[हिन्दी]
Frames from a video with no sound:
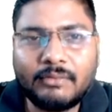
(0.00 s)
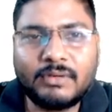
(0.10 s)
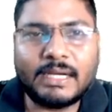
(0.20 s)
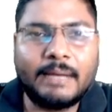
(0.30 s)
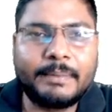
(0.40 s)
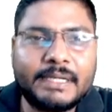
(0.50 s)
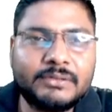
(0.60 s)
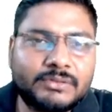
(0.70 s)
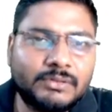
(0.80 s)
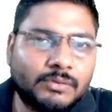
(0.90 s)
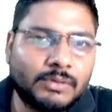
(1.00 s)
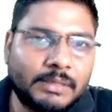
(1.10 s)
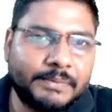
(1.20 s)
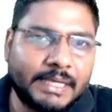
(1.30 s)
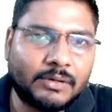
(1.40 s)
वो कहाँ पर है दोस्तों
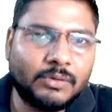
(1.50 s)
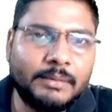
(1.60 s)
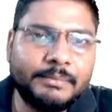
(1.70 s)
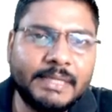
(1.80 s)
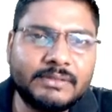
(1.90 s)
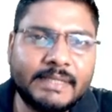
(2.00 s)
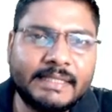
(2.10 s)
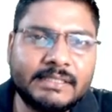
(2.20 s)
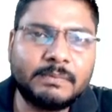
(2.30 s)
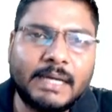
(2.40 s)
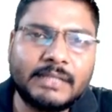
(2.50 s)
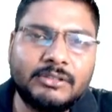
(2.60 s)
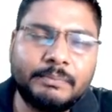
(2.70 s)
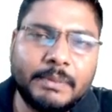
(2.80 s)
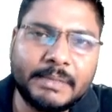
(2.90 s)
कोलंबिया कोलंबिया जो है किस
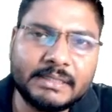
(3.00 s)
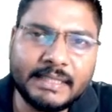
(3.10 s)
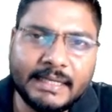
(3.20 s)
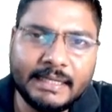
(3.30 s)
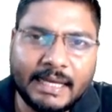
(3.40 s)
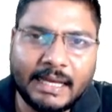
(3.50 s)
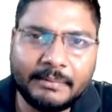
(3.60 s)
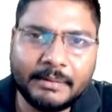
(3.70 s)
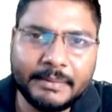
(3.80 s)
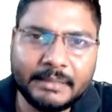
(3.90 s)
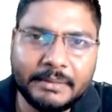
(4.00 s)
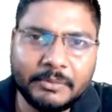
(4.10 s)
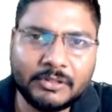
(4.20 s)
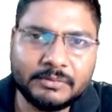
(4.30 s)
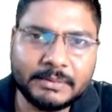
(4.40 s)
महाद्वीप में पड़ता है आप हमें कमेंट
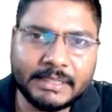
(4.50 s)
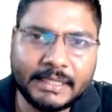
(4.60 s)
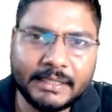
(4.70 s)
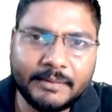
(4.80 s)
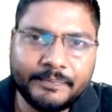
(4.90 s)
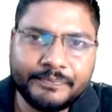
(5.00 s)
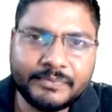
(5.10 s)
बॉक्स में बताएंगे